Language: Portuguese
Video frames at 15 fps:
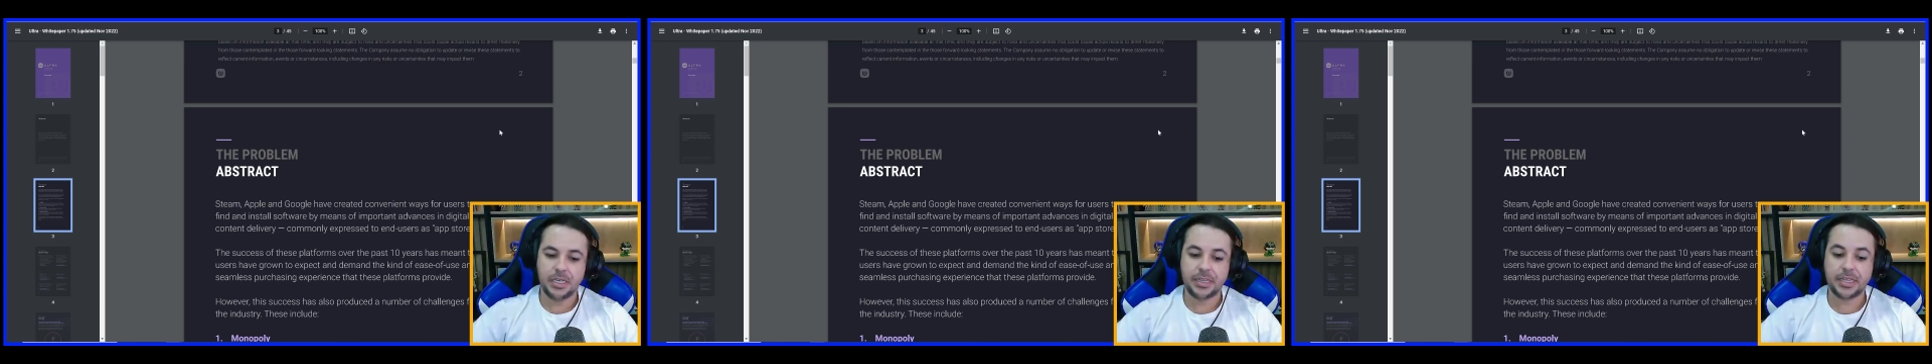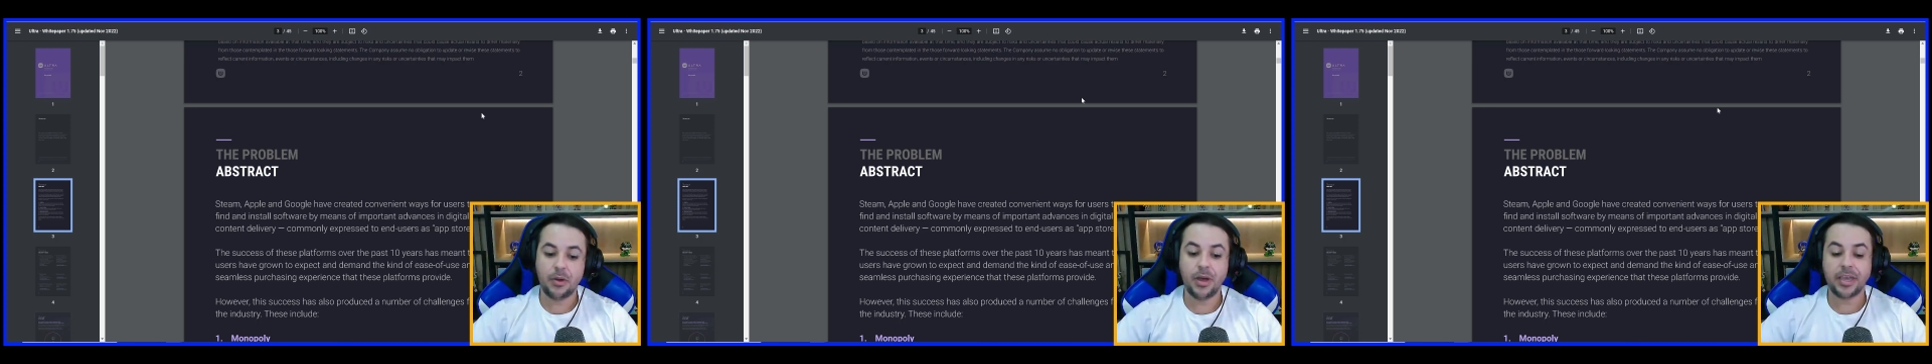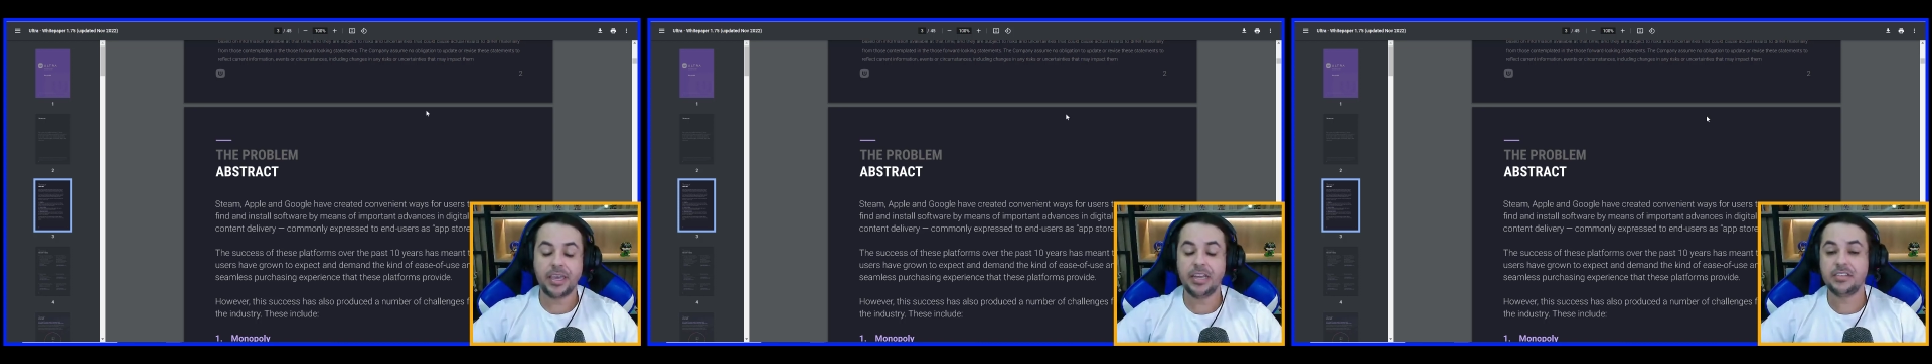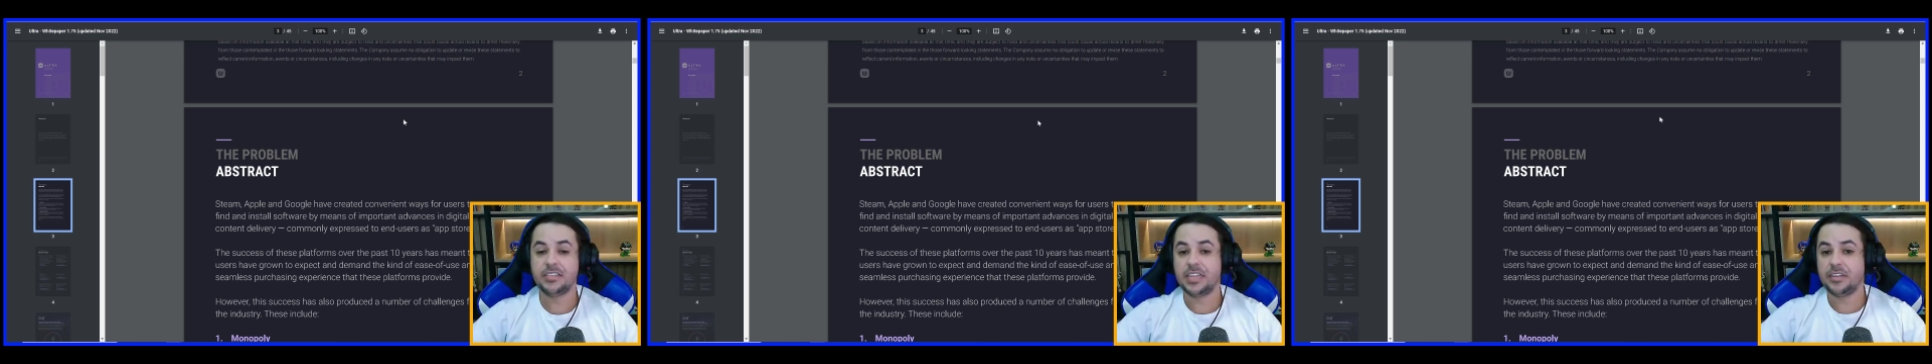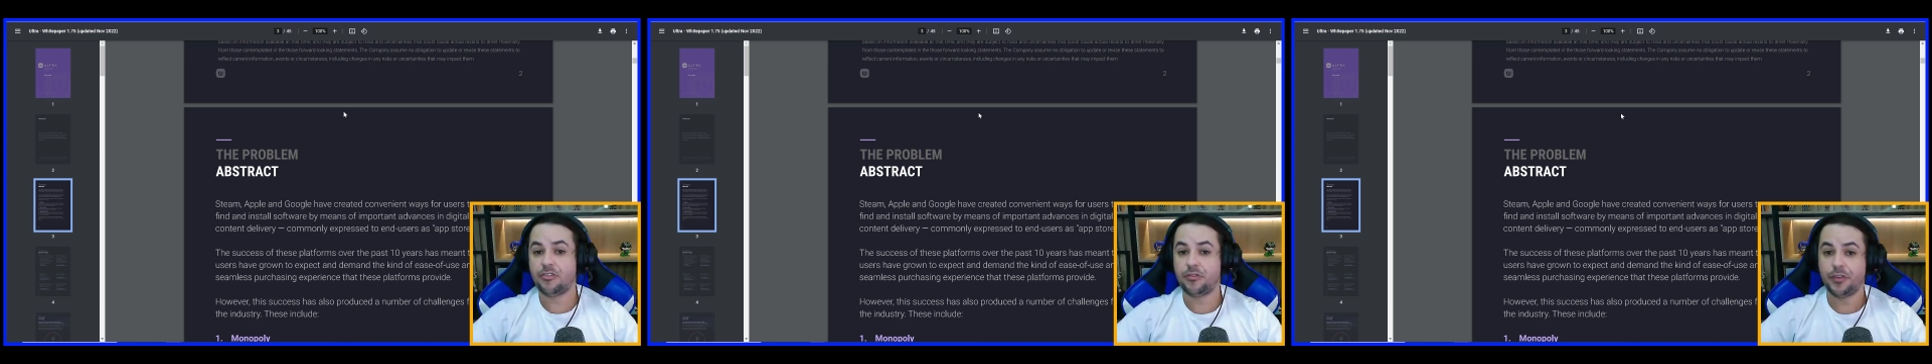Então aqui
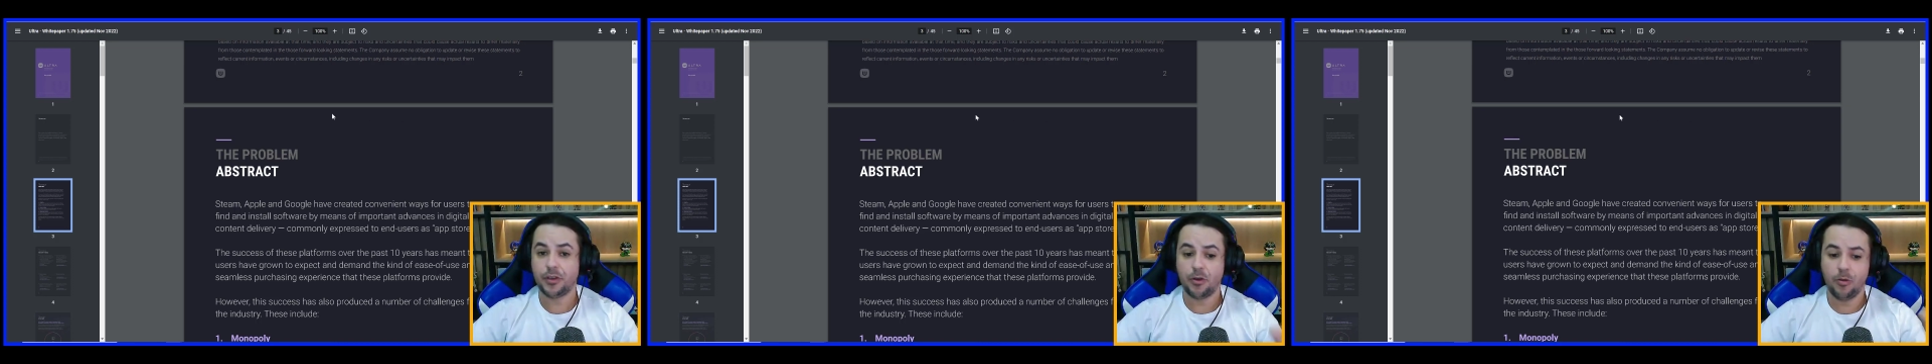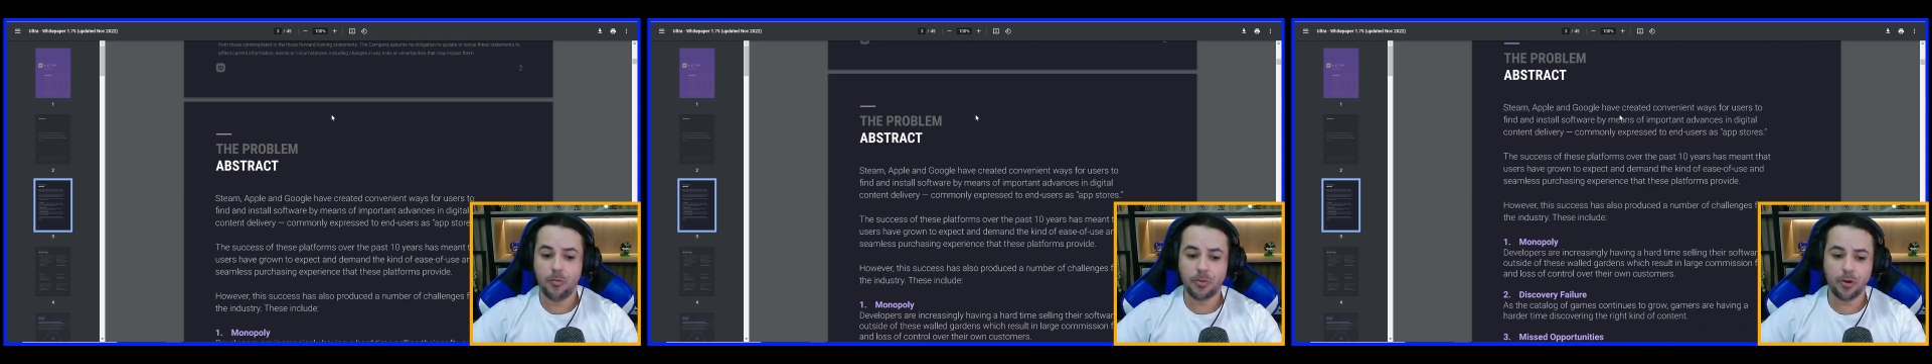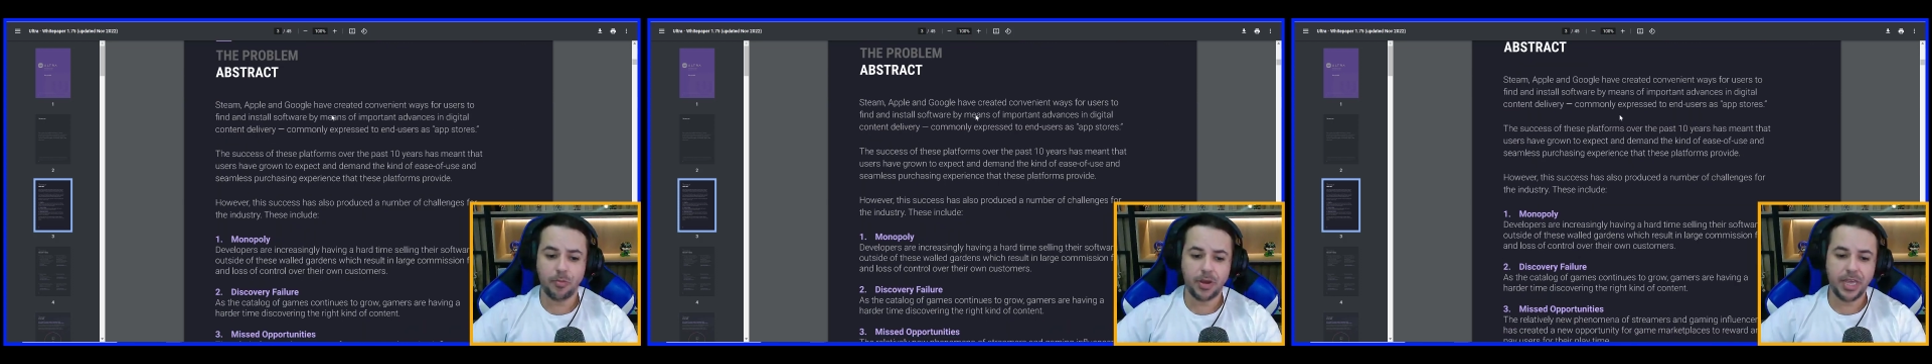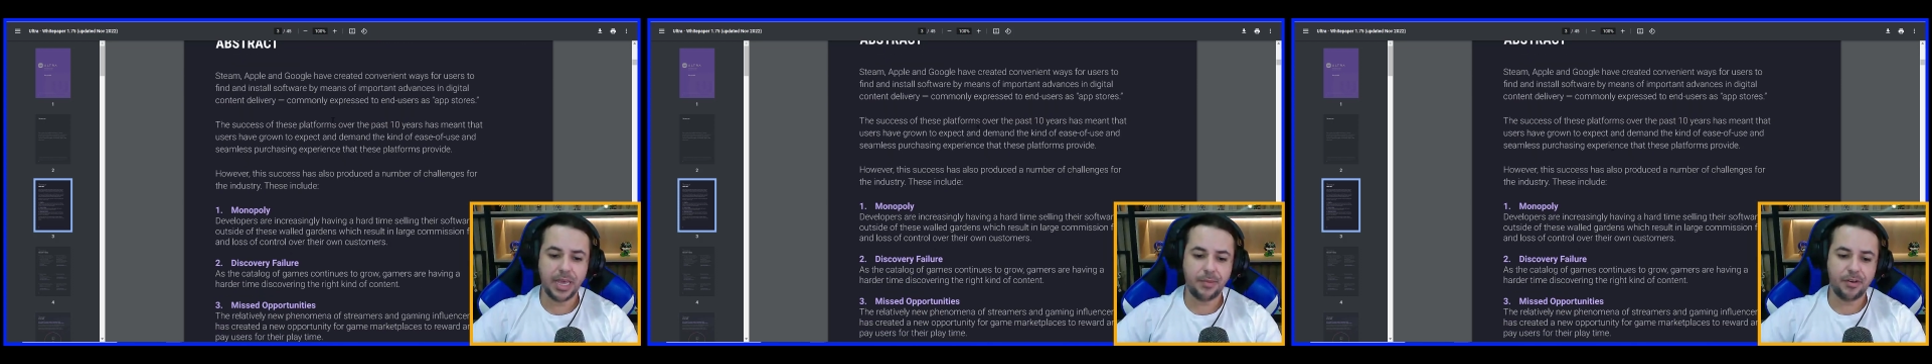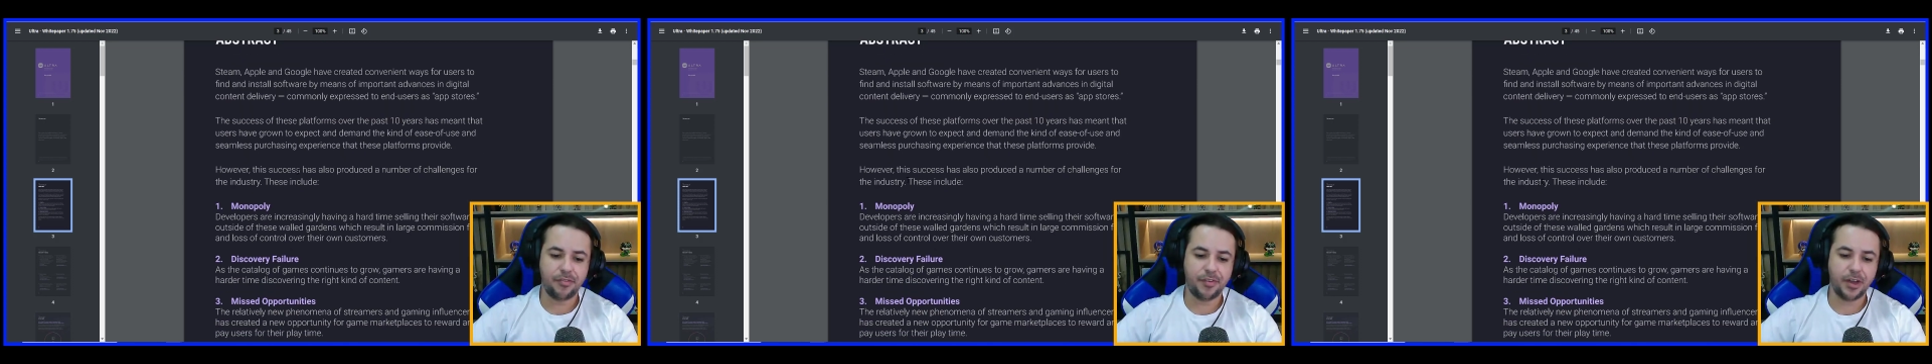eles identificam o
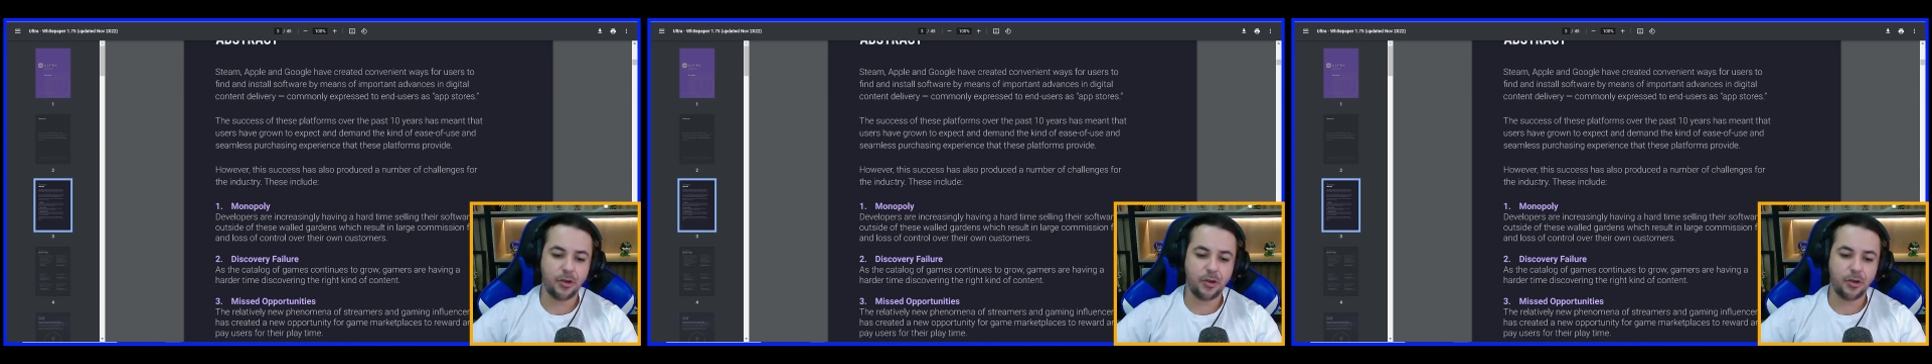problema,